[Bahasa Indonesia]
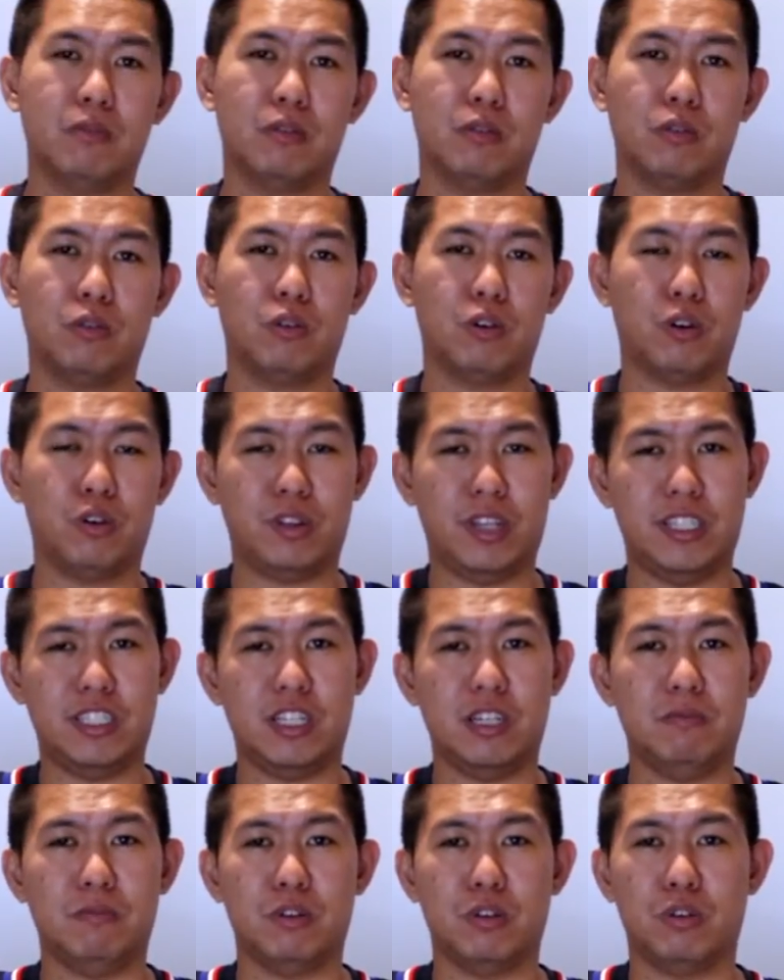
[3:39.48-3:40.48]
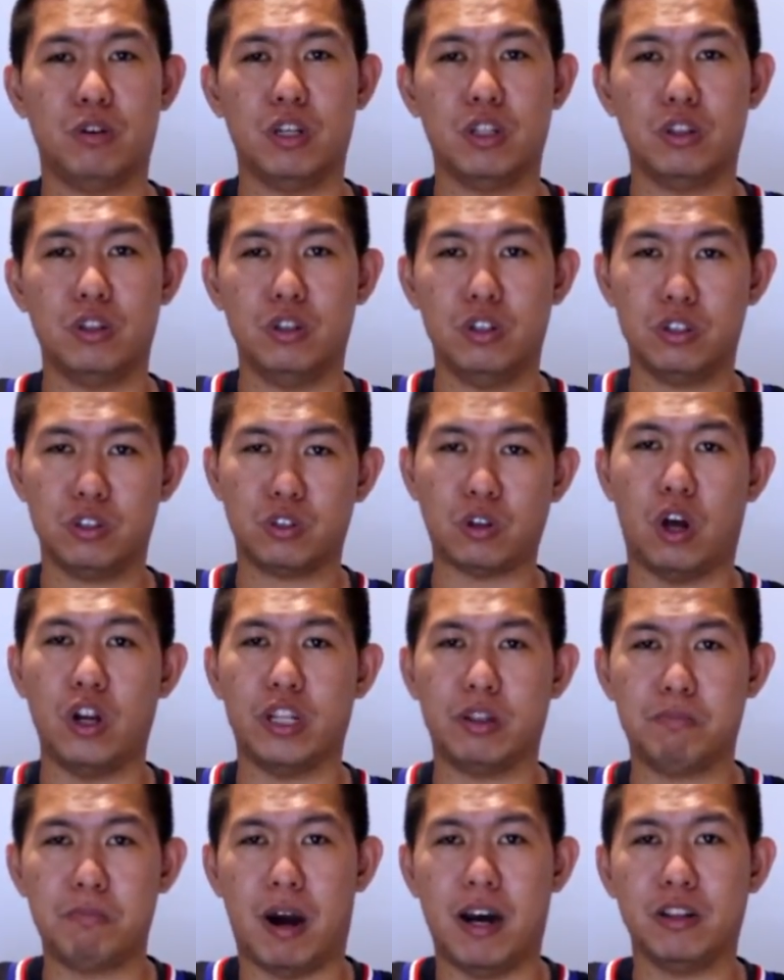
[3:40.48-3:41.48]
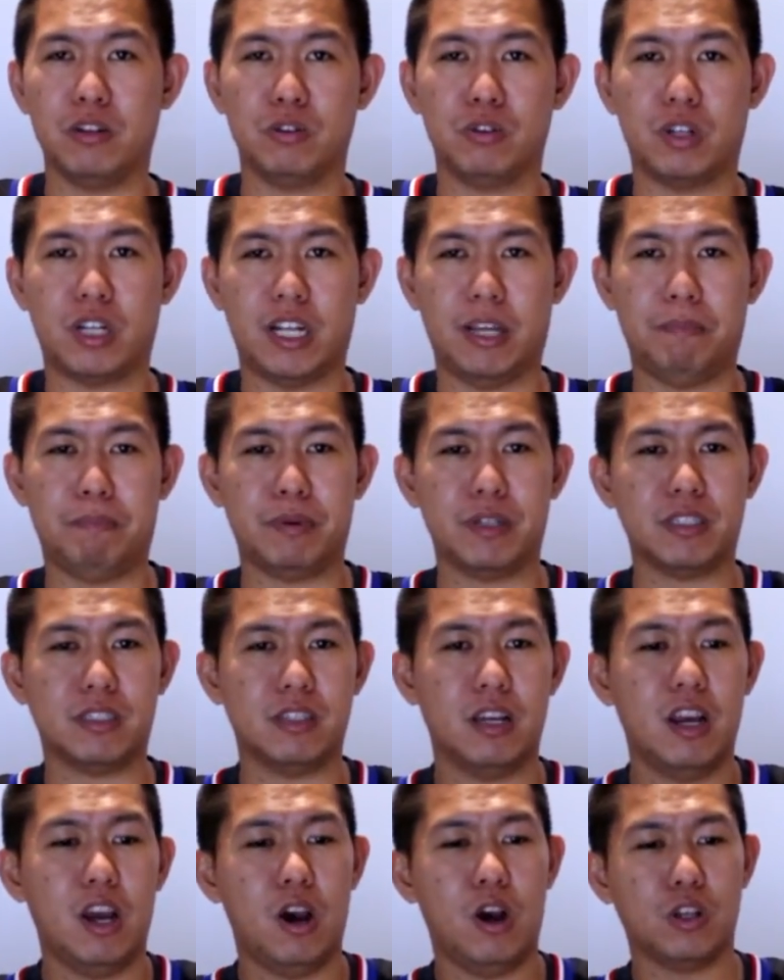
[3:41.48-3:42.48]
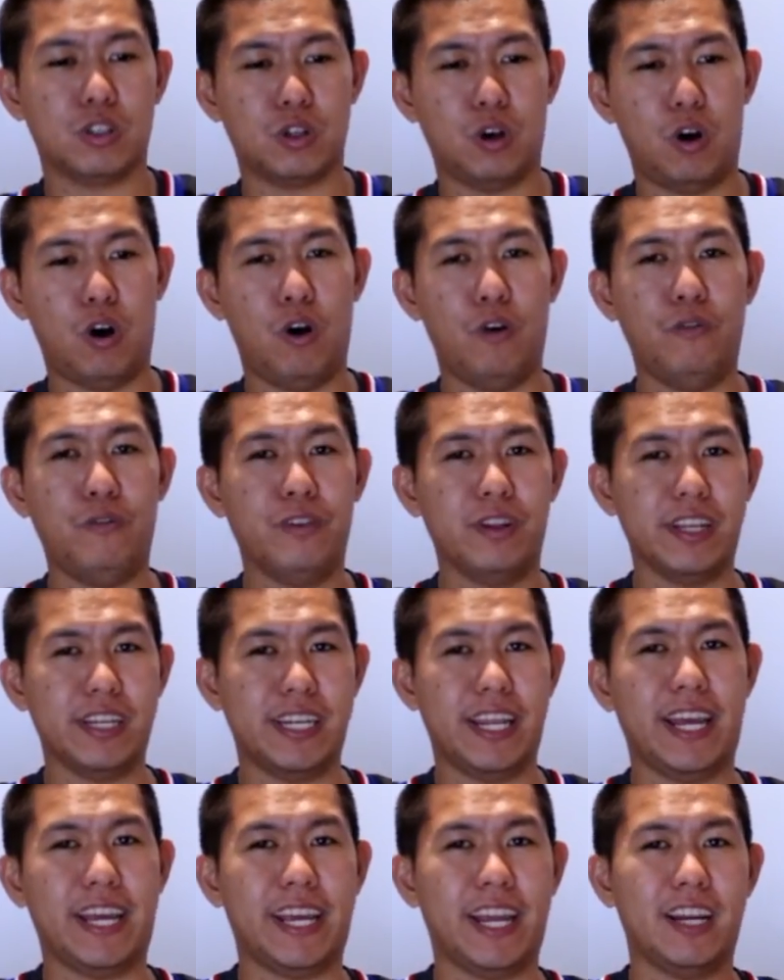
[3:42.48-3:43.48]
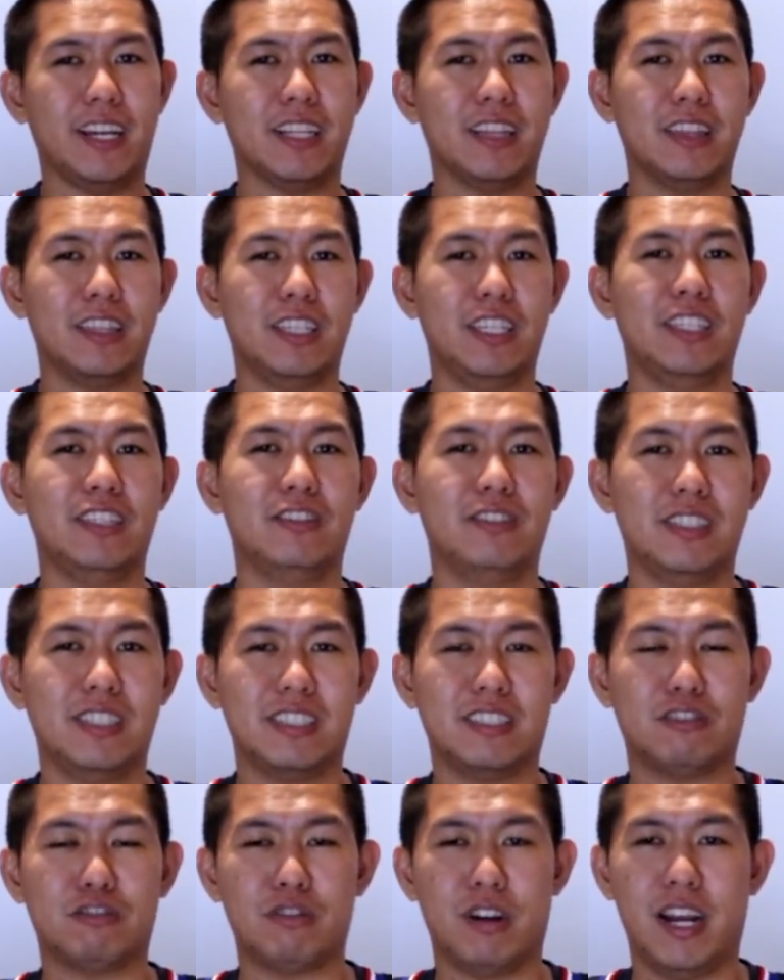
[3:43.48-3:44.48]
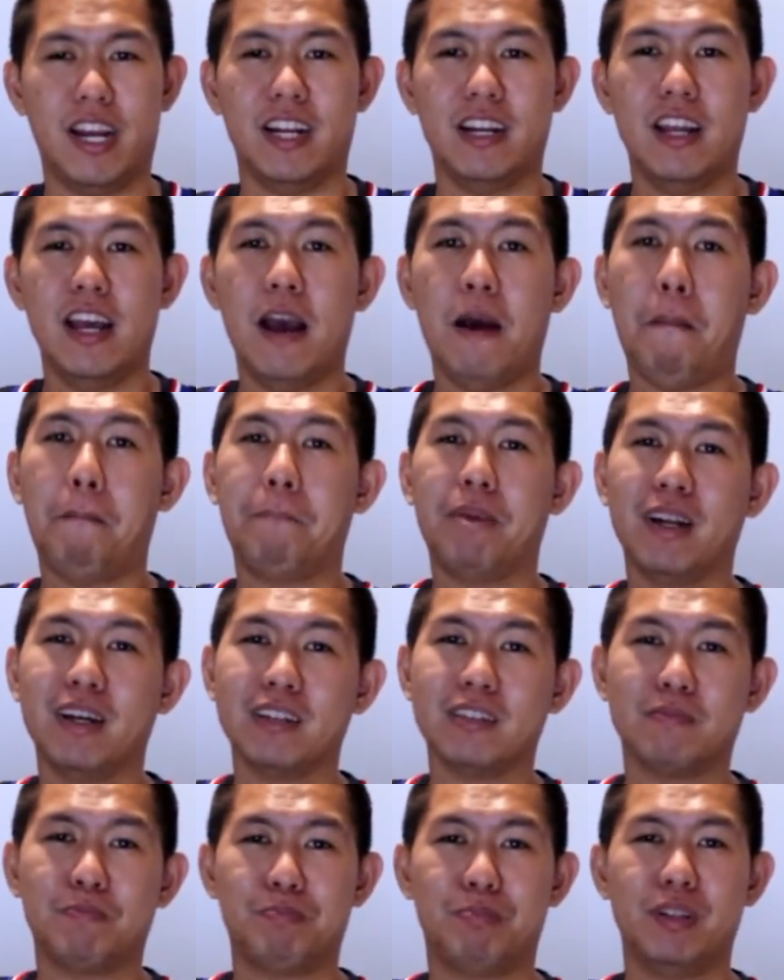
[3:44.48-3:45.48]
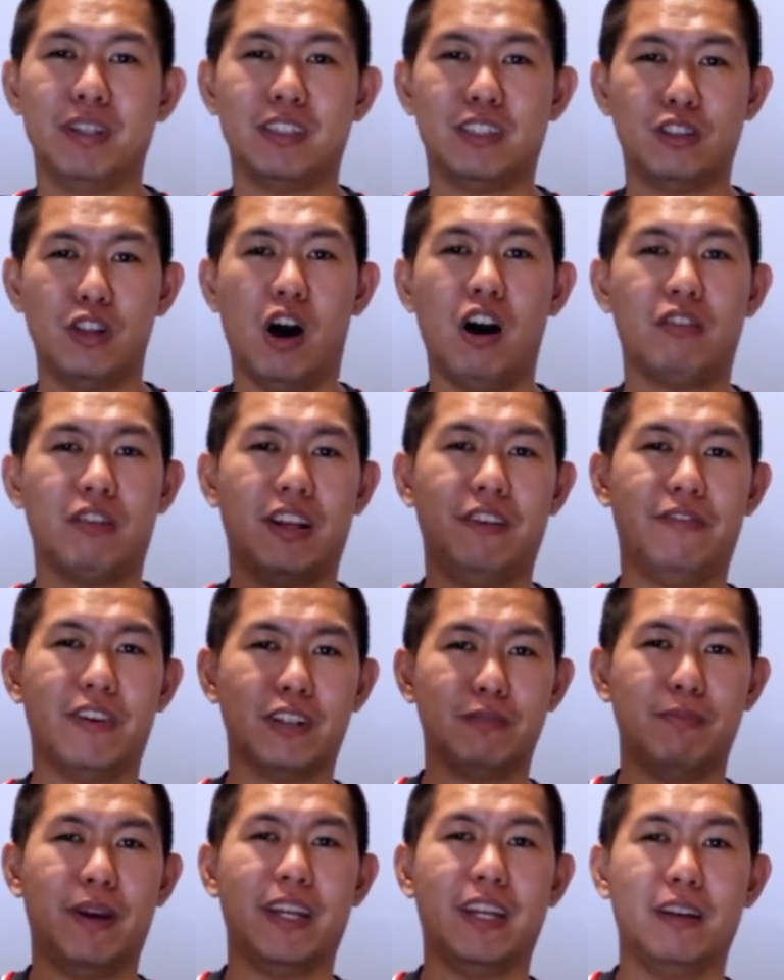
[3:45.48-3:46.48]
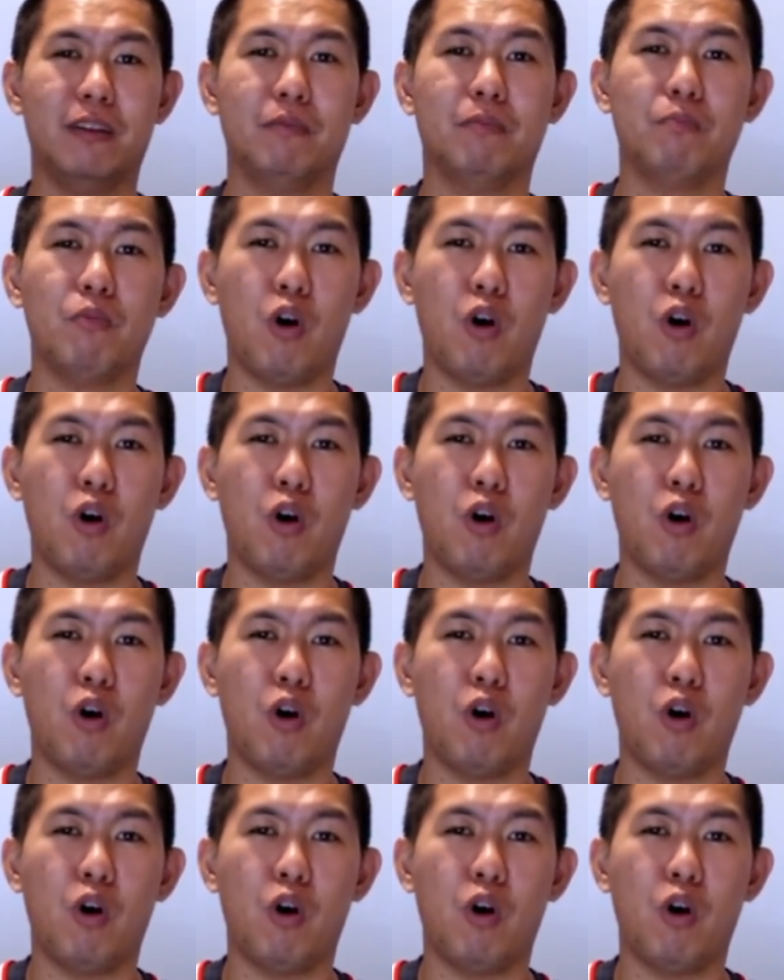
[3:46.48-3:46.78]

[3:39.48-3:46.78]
menurut gue rotation yang menurut gue tuh solid banget untuk Clippers so hopefully they can continue this trend plus please Doc Rivers mainin